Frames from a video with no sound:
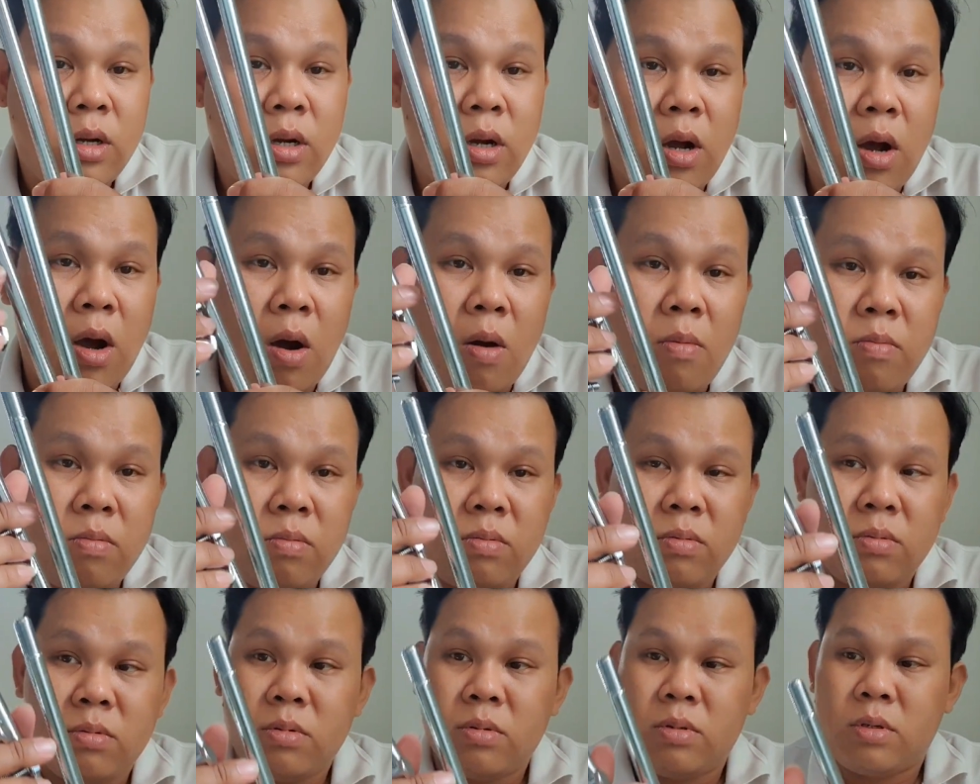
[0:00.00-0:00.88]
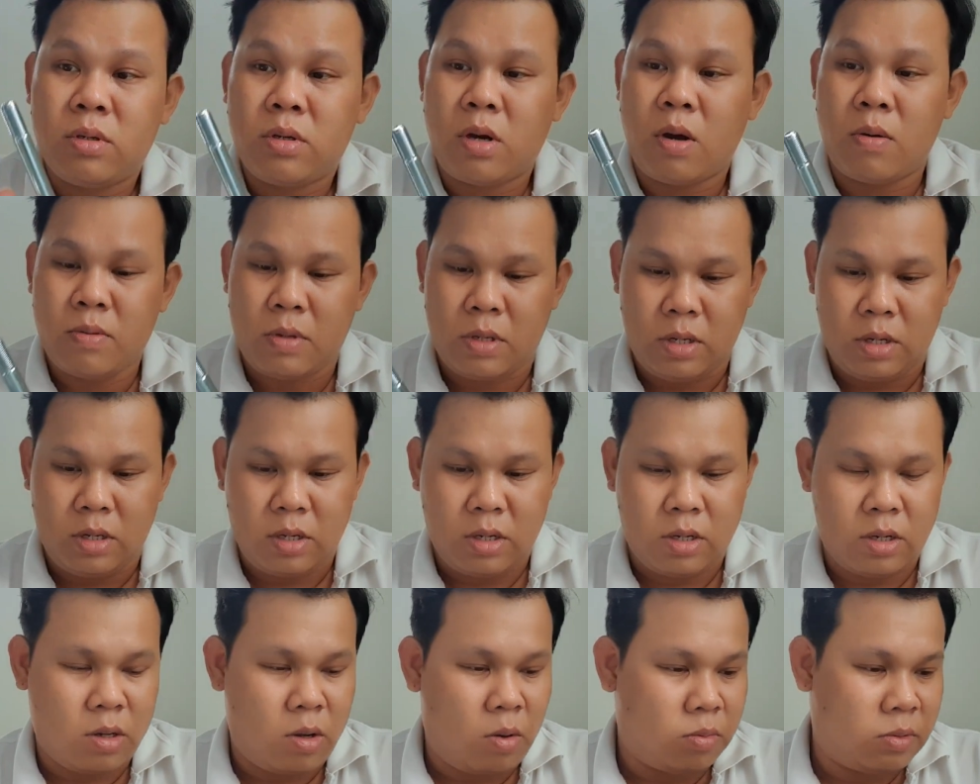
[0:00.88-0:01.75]
cốt cốt
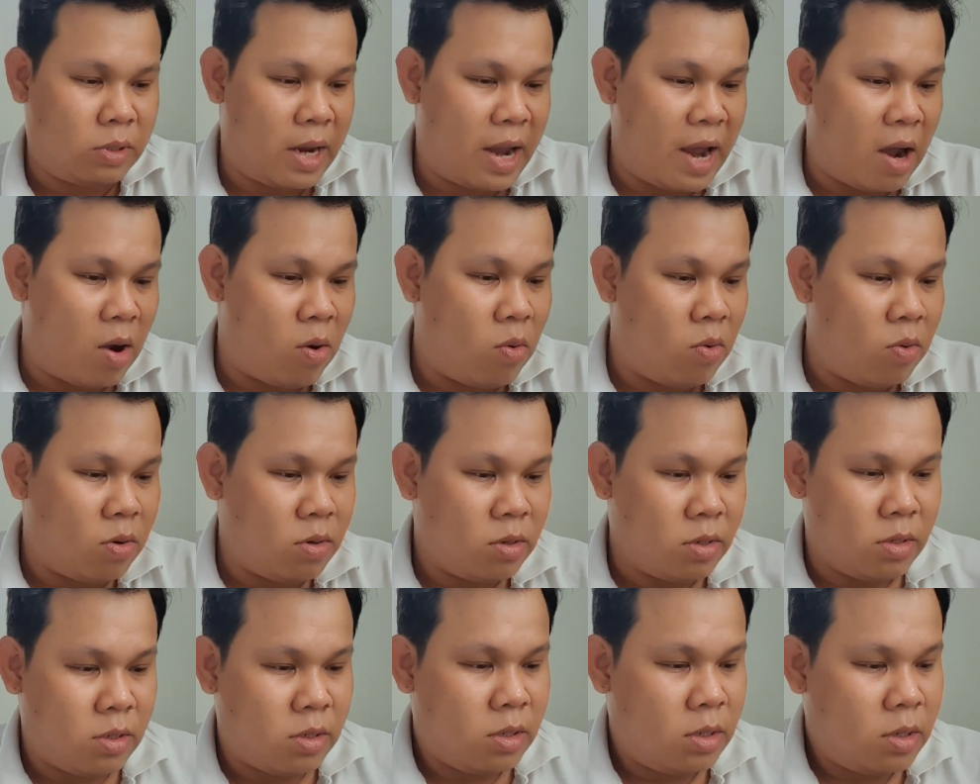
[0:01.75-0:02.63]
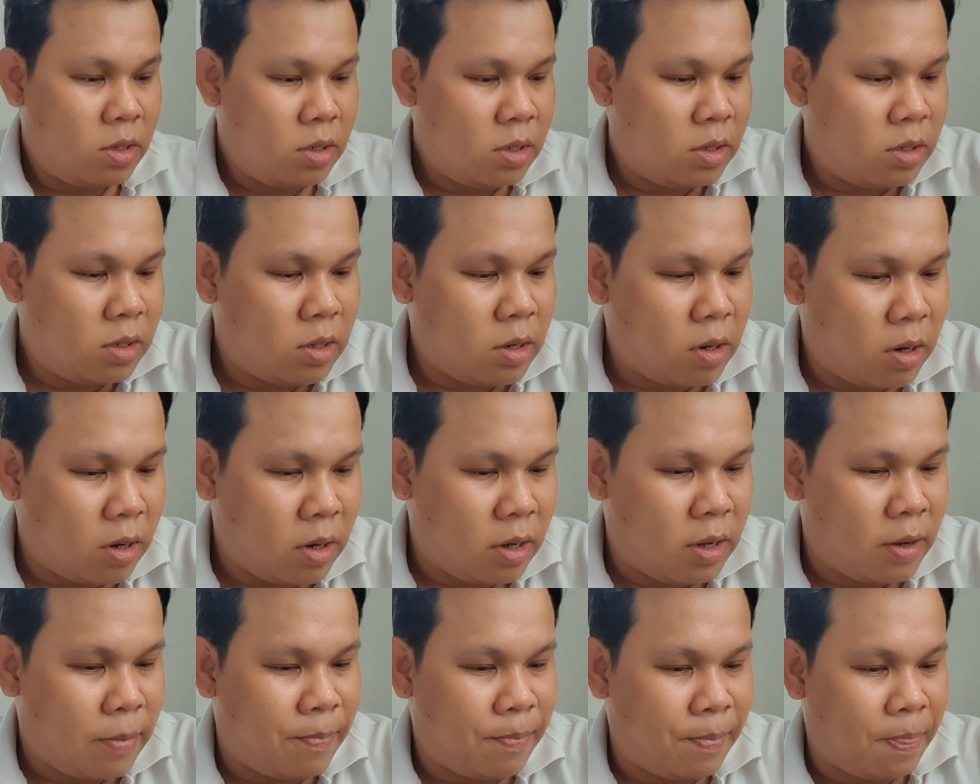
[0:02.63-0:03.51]
trước cốt sau rồi
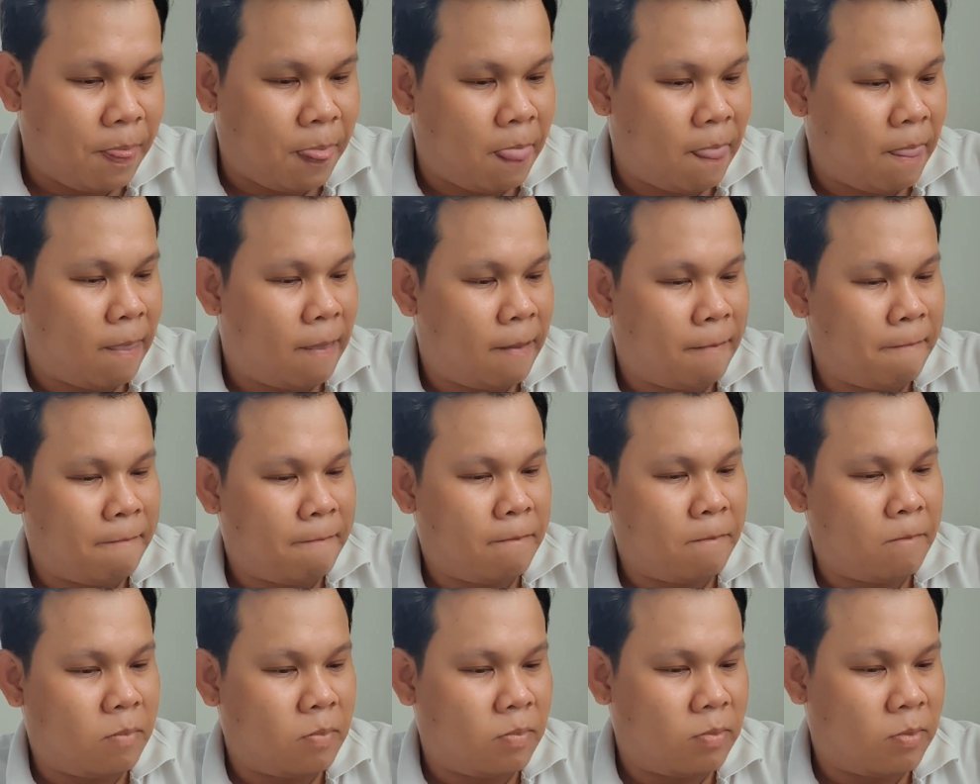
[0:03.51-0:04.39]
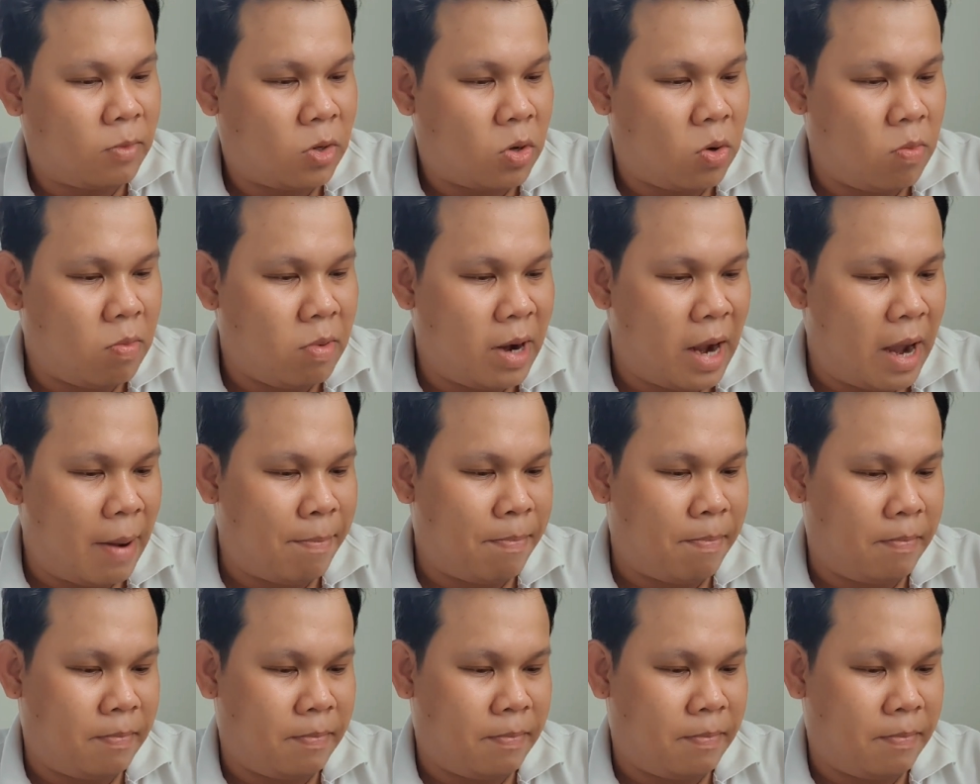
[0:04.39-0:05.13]
cốt gấp